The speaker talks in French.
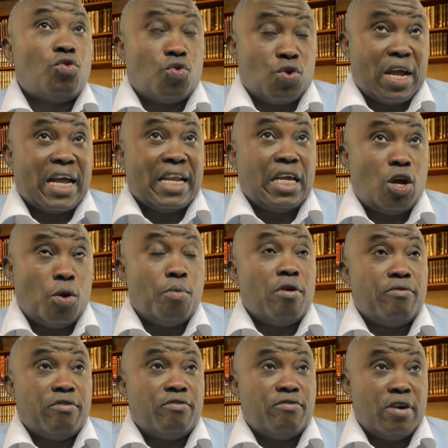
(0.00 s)
regarder
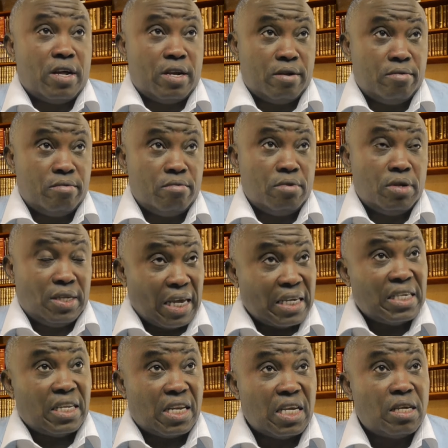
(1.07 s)
comment on va voir. Ça,
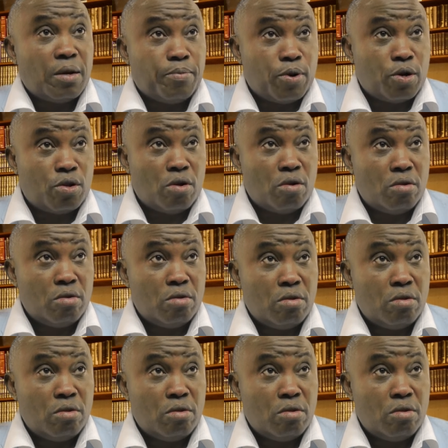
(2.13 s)
c'est très important.